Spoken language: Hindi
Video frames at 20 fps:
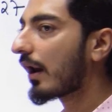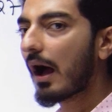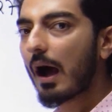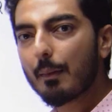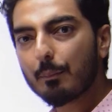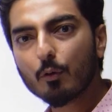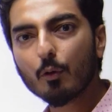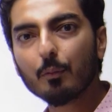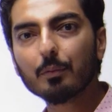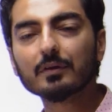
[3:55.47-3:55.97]
आपको
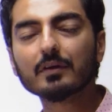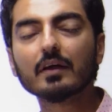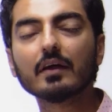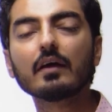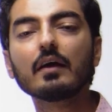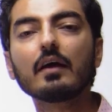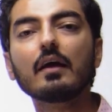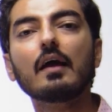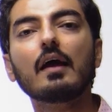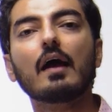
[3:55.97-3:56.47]
पता है
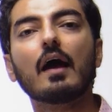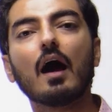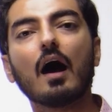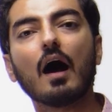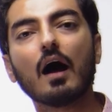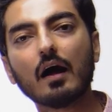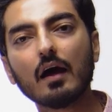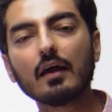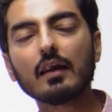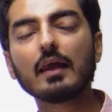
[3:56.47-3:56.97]

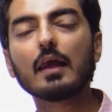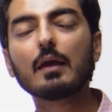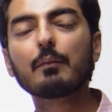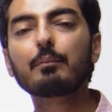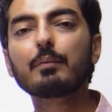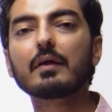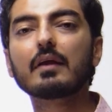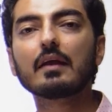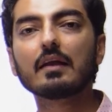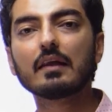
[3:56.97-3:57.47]
अगर ए पी
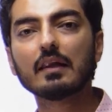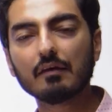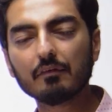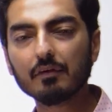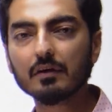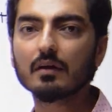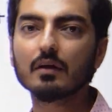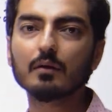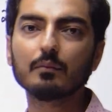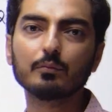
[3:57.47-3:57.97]
की इलेवन
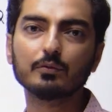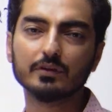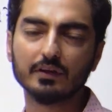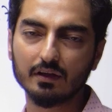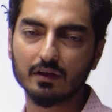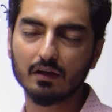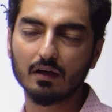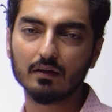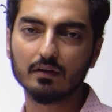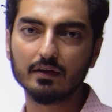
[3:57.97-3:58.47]
टर्म मुझे
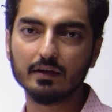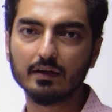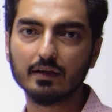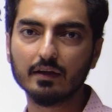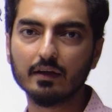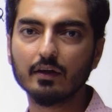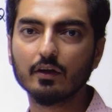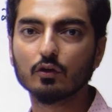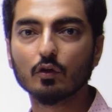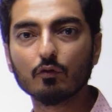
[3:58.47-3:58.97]
निकालनी है
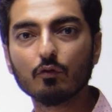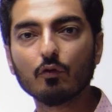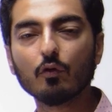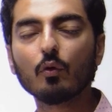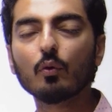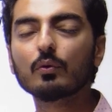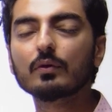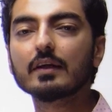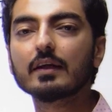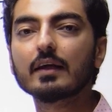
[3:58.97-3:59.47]
तो वो
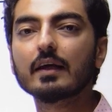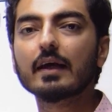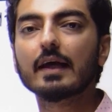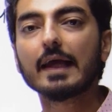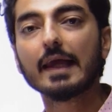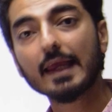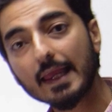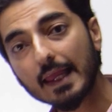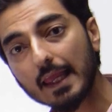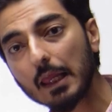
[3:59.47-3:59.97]
होती है
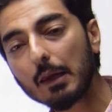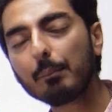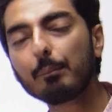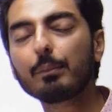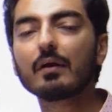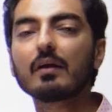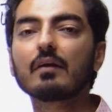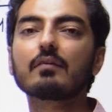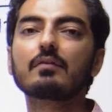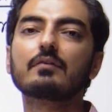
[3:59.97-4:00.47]
ए
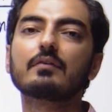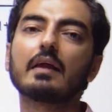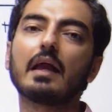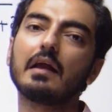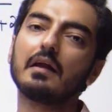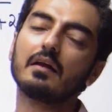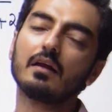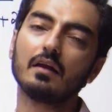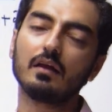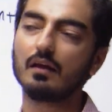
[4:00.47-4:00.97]
प्लस टेन
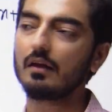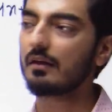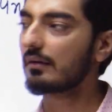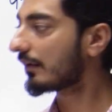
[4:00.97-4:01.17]
डी ना